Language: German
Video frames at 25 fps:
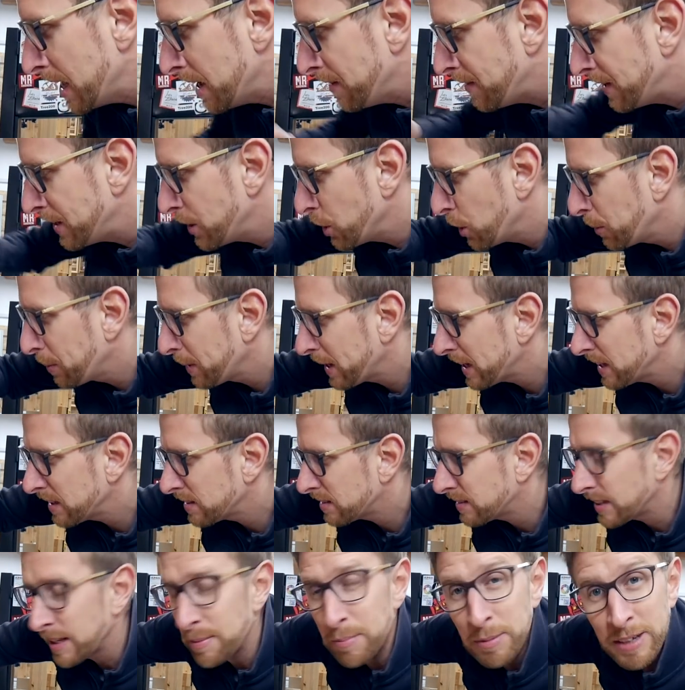Wenn ihr
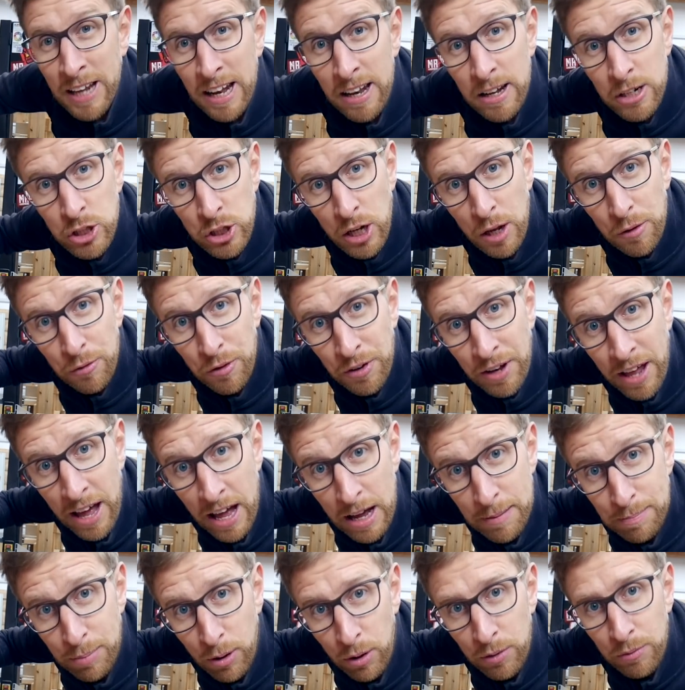übrigens den Tellerschleifer
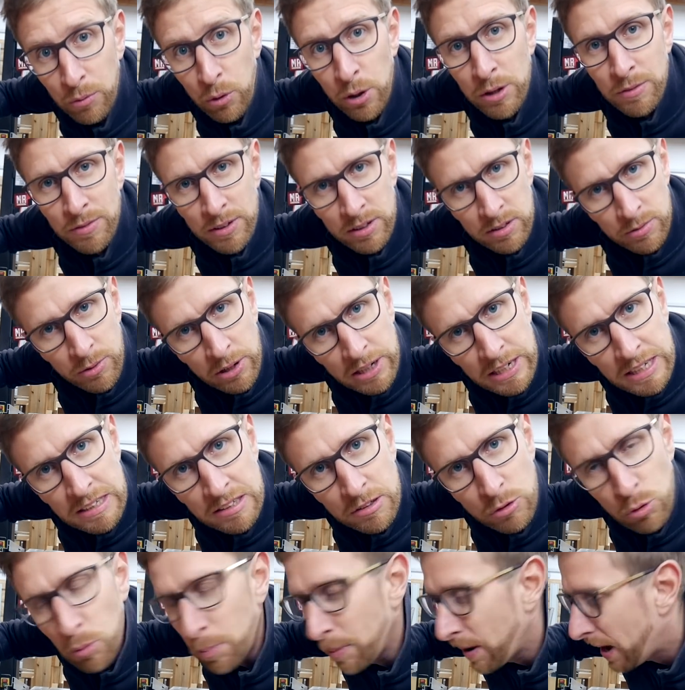nachbauen wollt, was wirklich
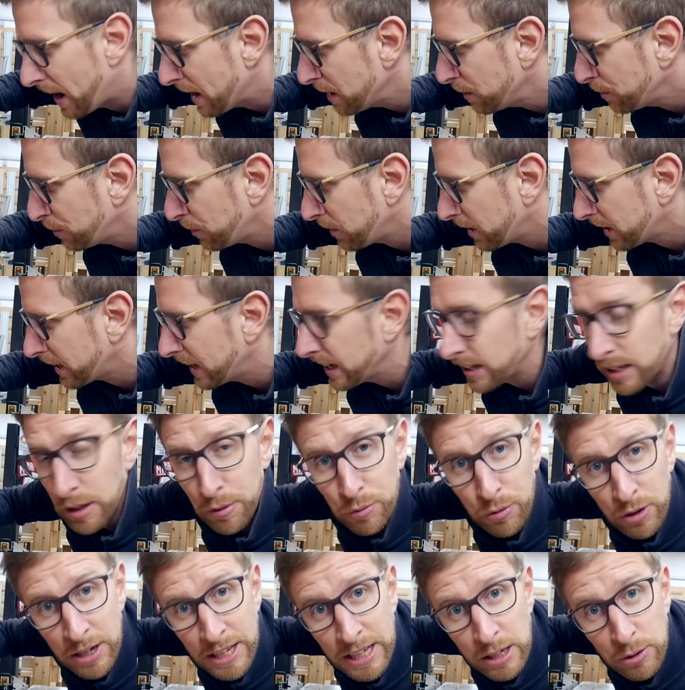super einfach geht, ich
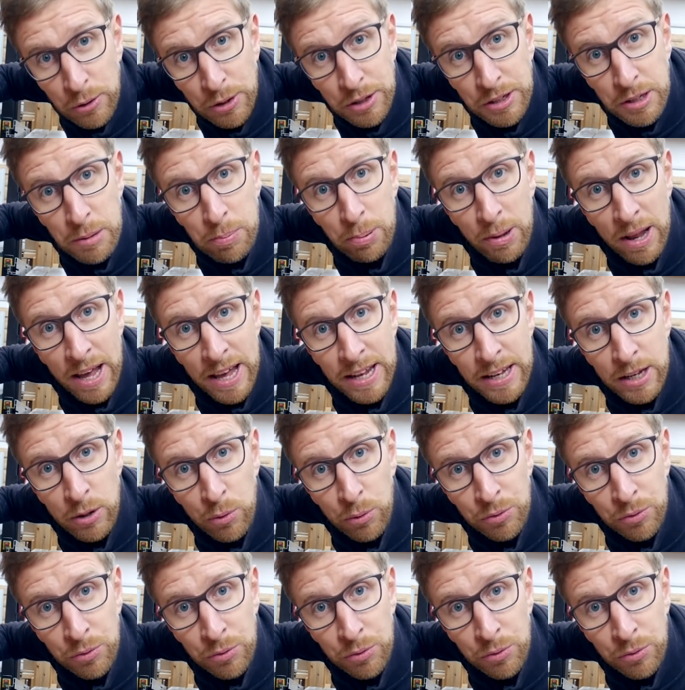verlinke euch die Pläne